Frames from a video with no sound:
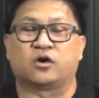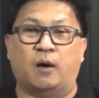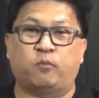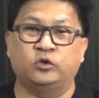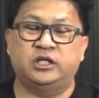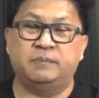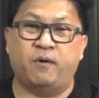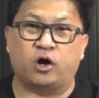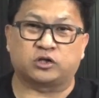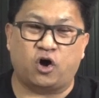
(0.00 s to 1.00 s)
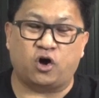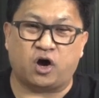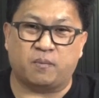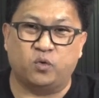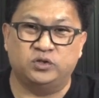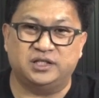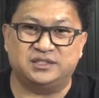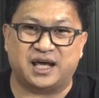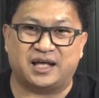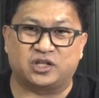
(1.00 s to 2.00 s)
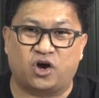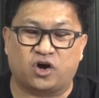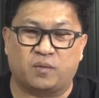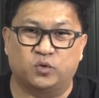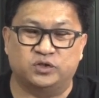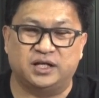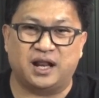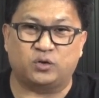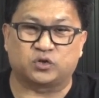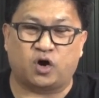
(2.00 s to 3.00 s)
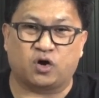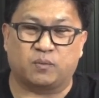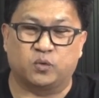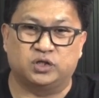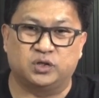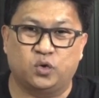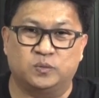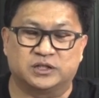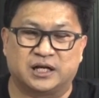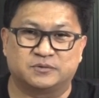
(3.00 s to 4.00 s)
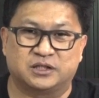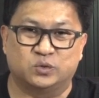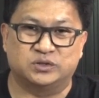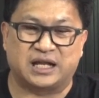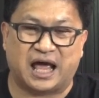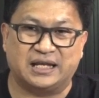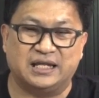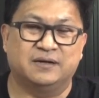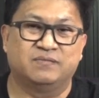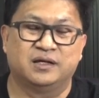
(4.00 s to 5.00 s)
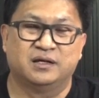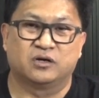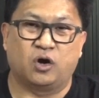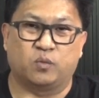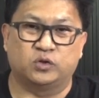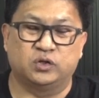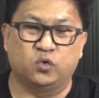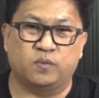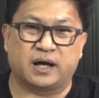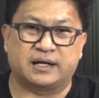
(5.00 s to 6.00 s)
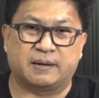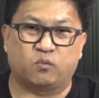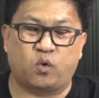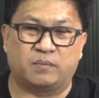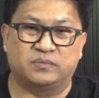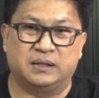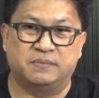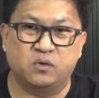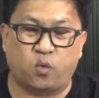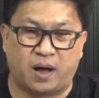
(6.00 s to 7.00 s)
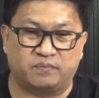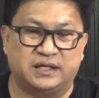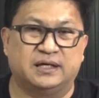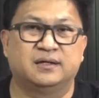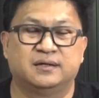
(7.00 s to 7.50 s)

ขอบคุณที่บอกต่อขอบคุณที่แชร์ ต่อขอบคุณที่เล่าต่อขอบคุณที่ร่วมสนับสนุนสถานี ขอบคุณที่ร่วมกันทำความดีเพื่อความดี